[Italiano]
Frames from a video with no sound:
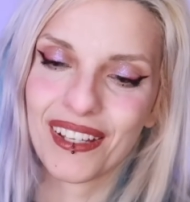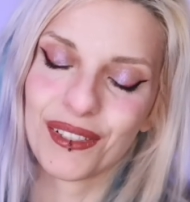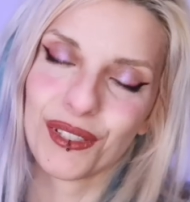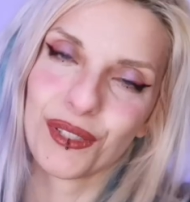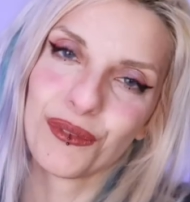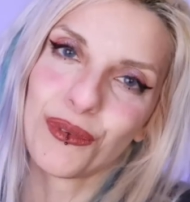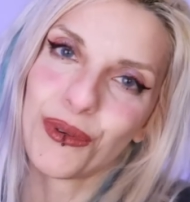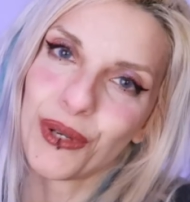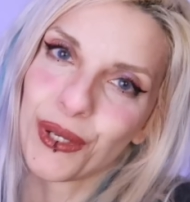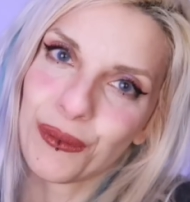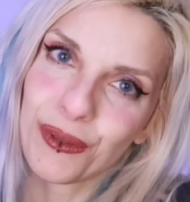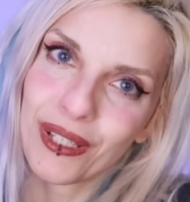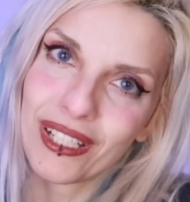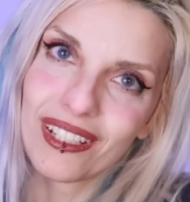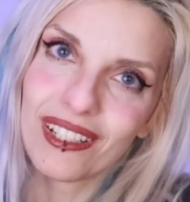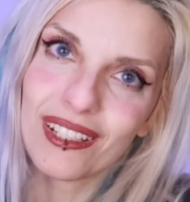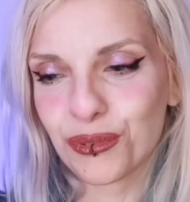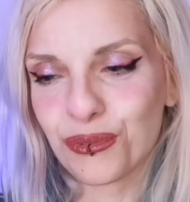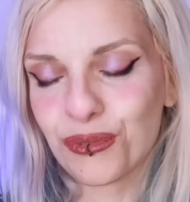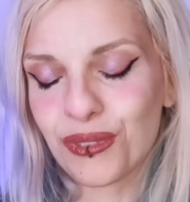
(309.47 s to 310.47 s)
di voi
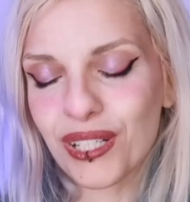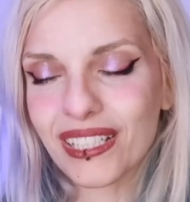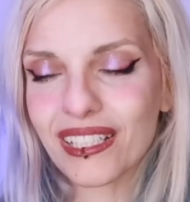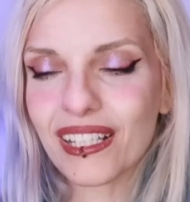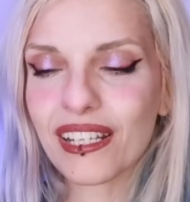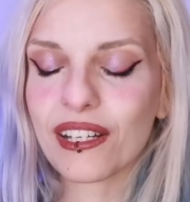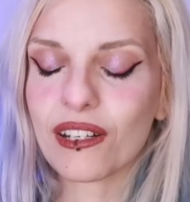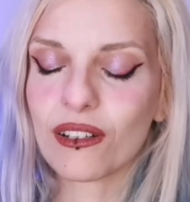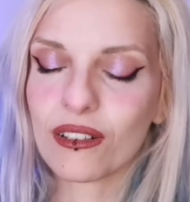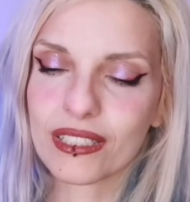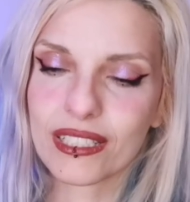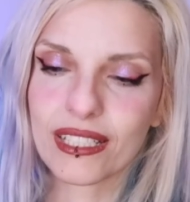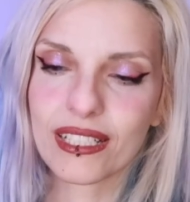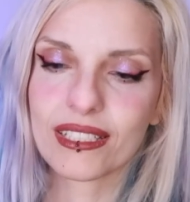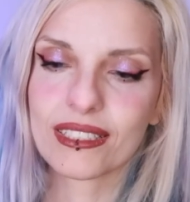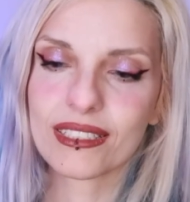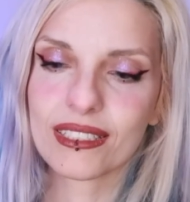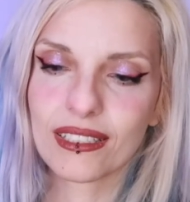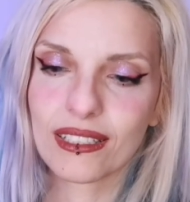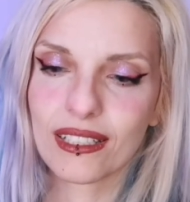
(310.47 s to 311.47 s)
quindi, delle cose
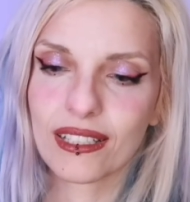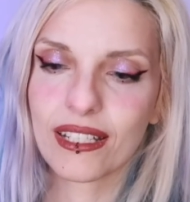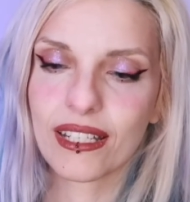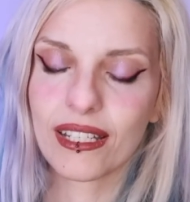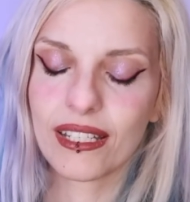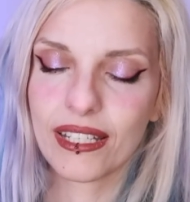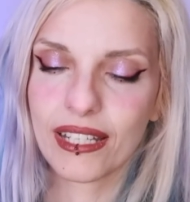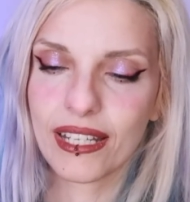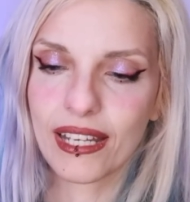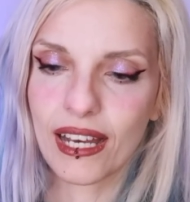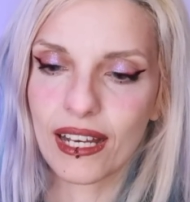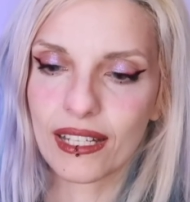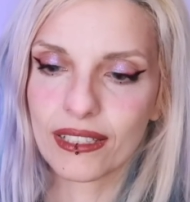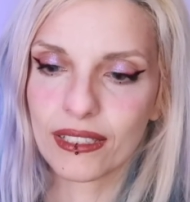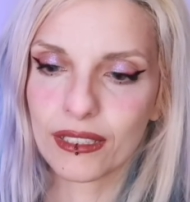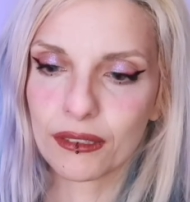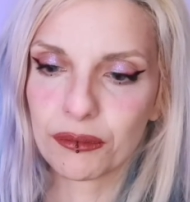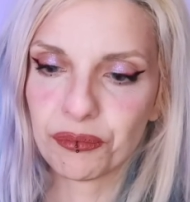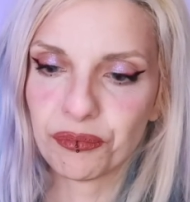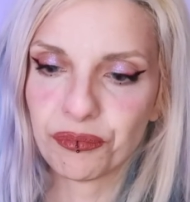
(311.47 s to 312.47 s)
che è stata
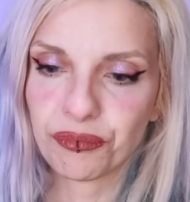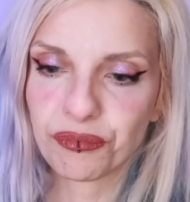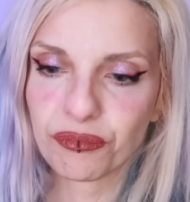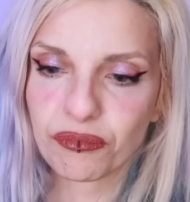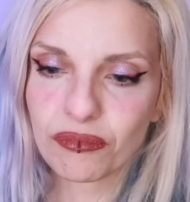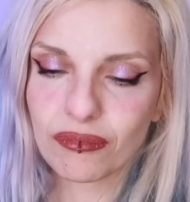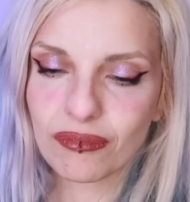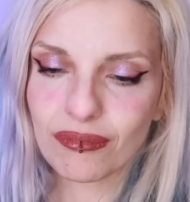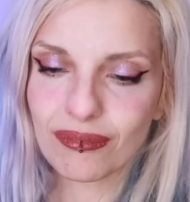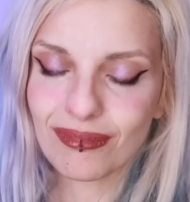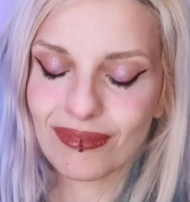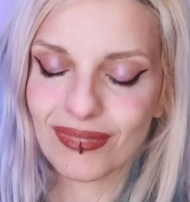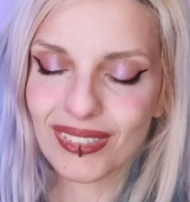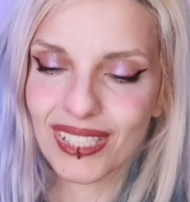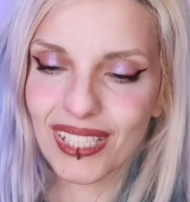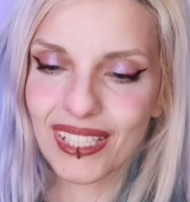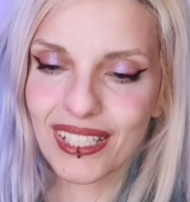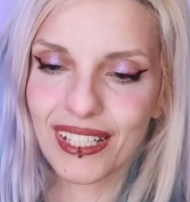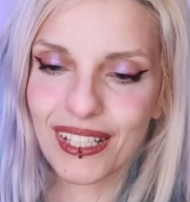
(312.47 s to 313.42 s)
criticata uh,